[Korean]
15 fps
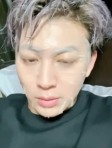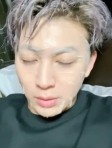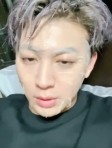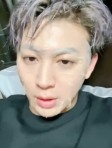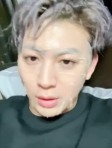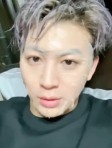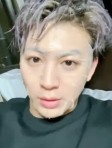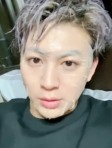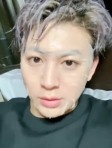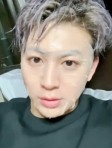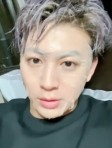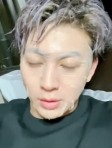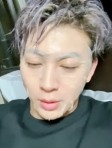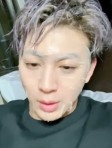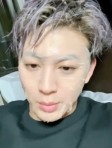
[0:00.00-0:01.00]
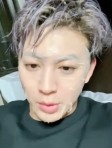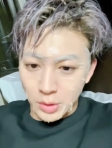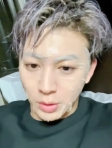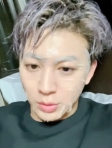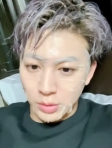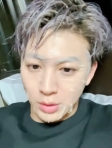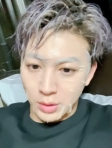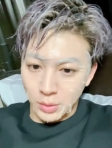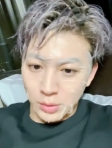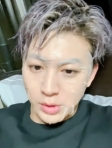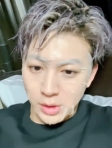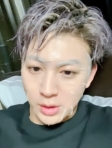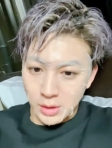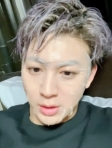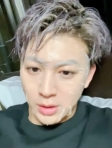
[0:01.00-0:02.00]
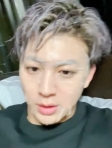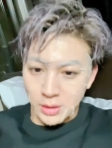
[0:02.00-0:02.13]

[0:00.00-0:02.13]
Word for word: 왜내 거에서는 이렇게 화면이 어둡게 나오지?